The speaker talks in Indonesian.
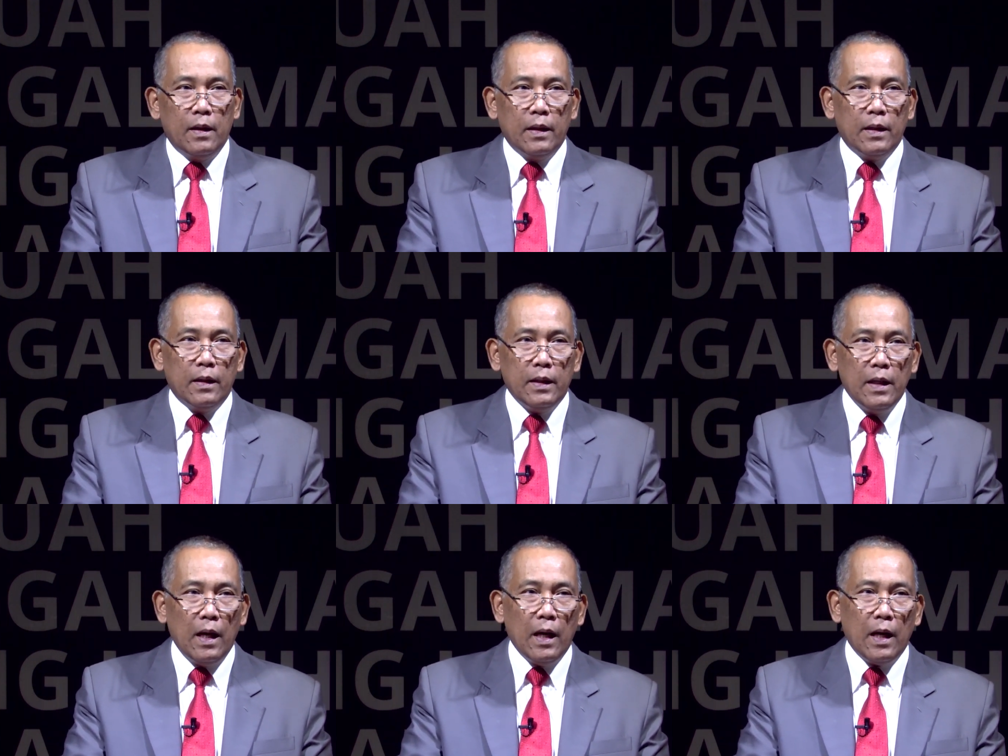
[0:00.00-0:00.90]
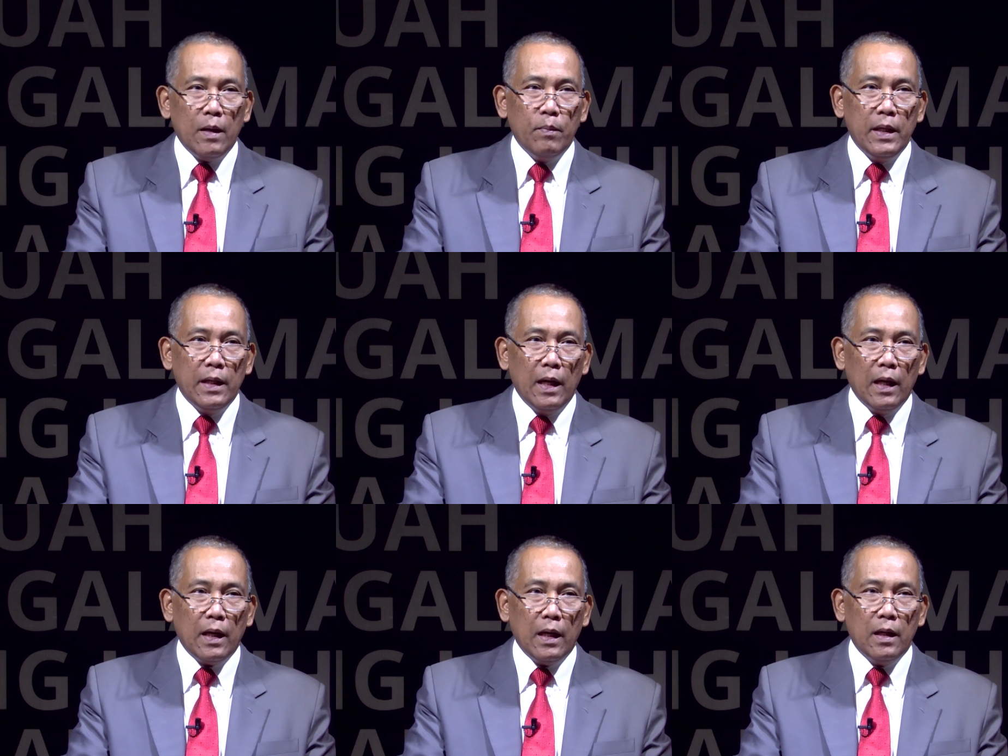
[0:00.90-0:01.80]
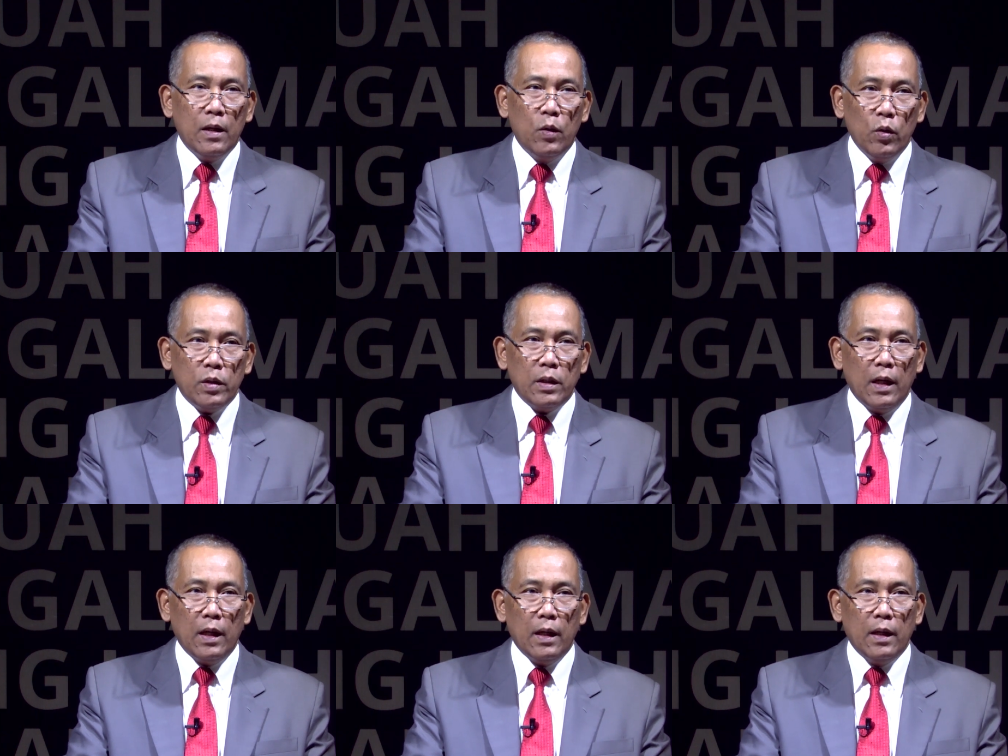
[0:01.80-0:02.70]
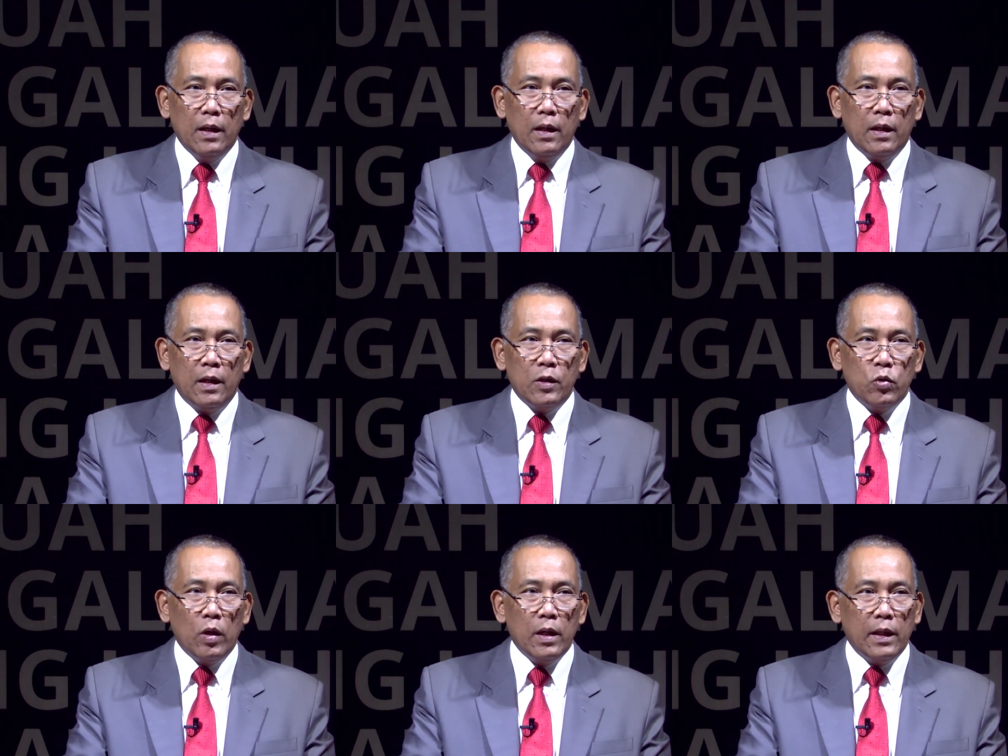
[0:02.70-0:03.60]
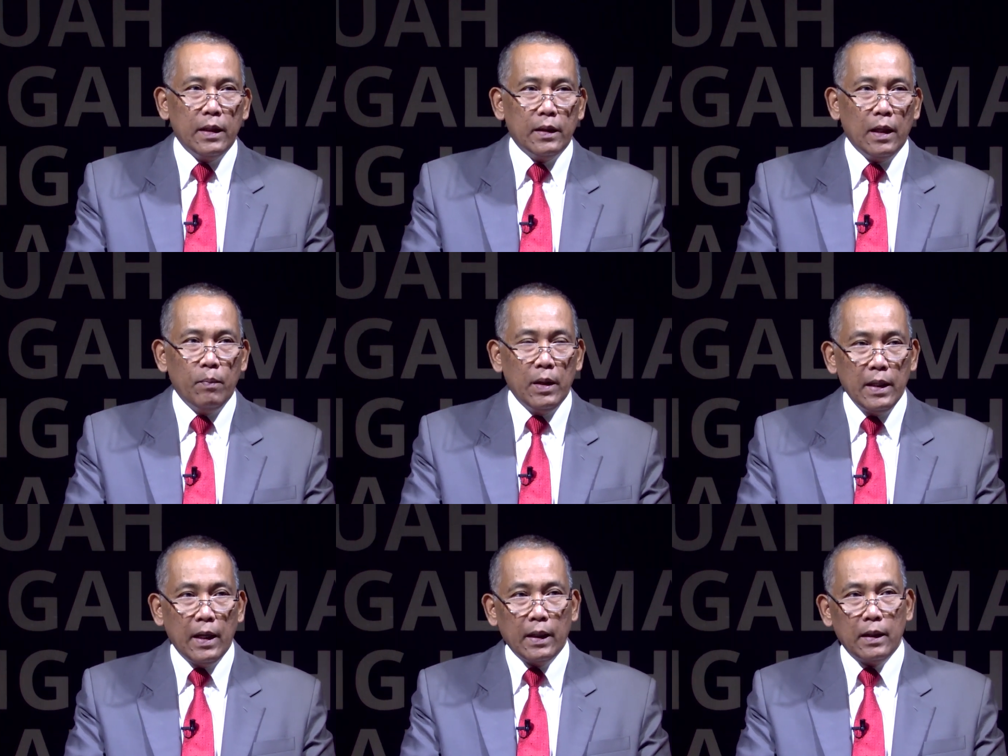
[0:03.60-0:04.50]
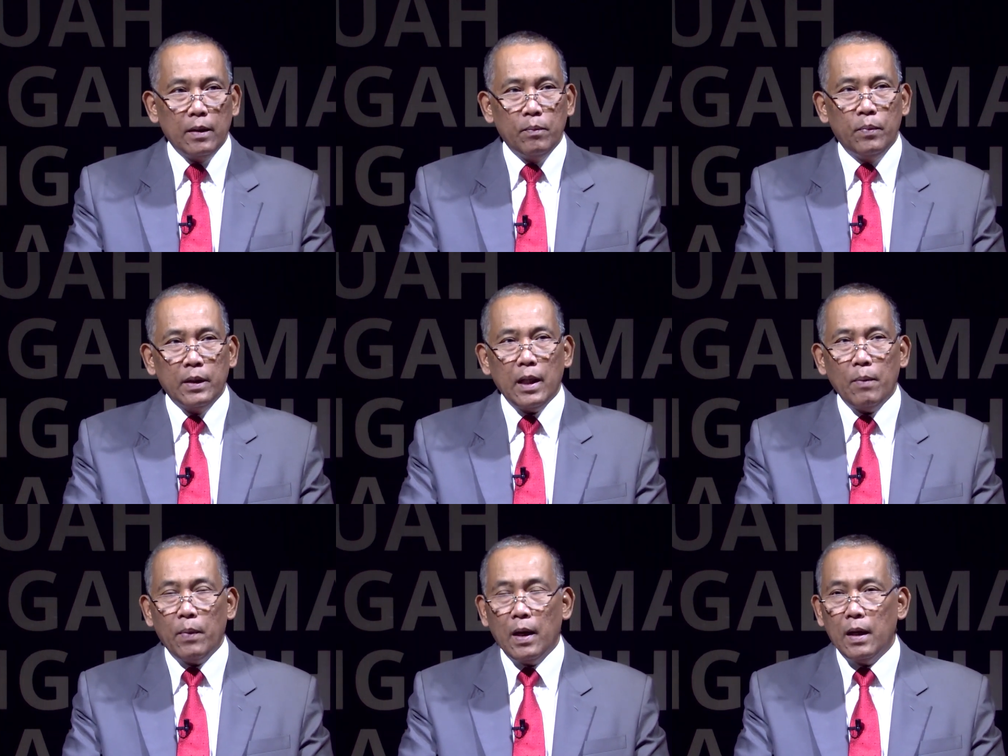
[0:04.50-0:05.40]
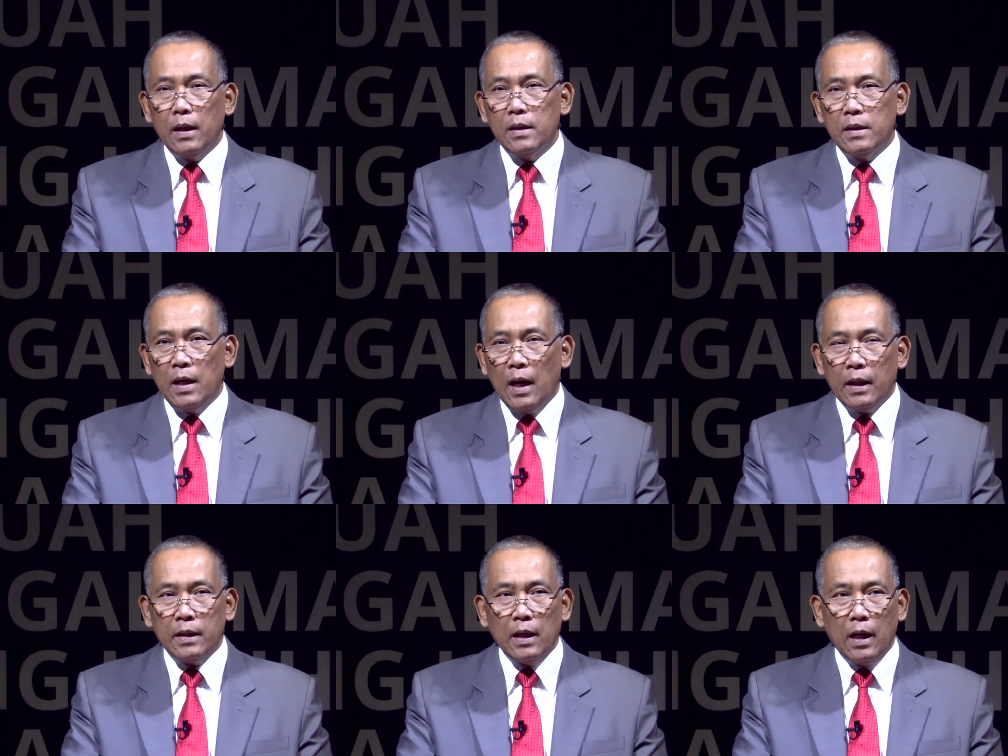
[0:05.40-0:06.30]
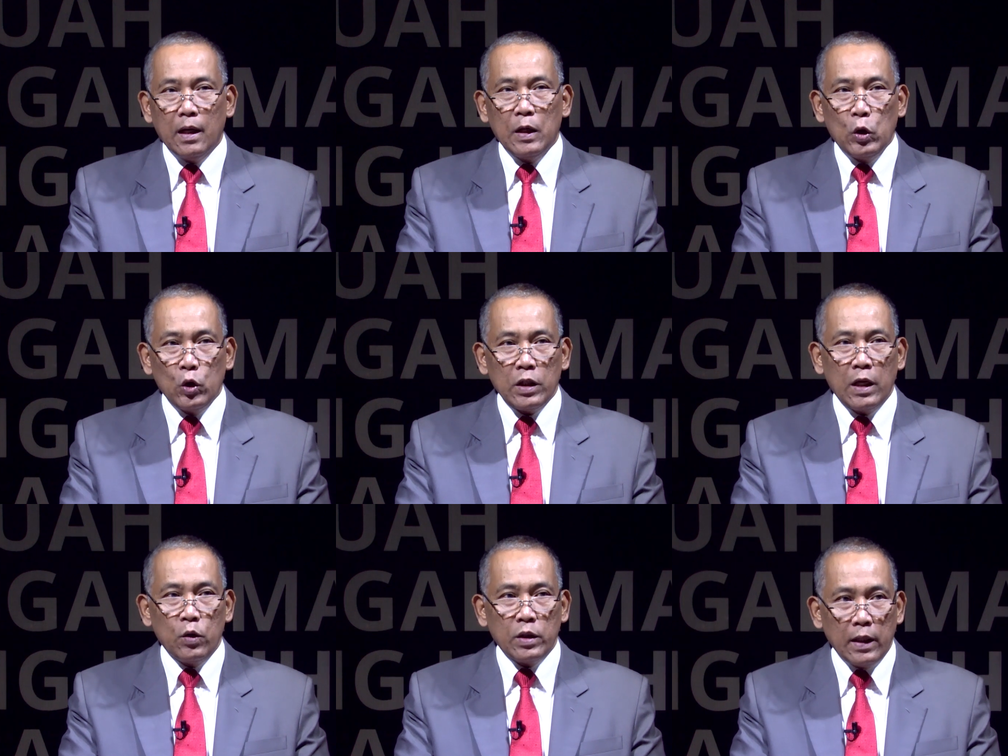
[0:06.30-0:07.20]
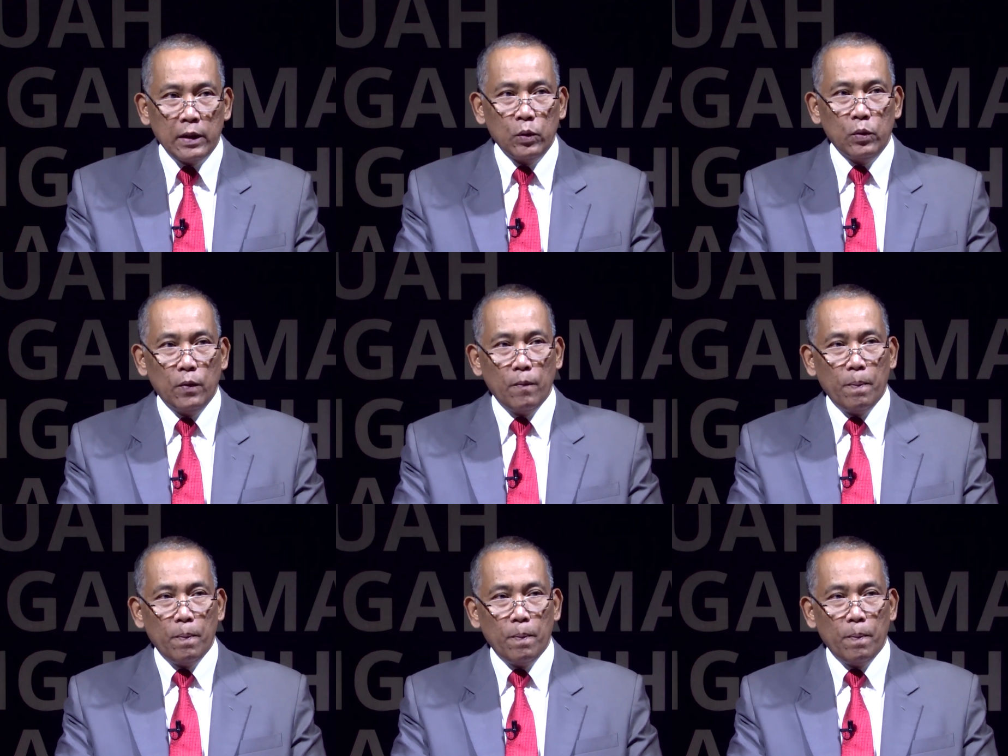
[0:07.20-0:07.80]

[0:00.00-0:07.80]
Kita tidak akan meninggalkan dosa kecuali kita melihat betapa jahatnya dosa-dosa itu.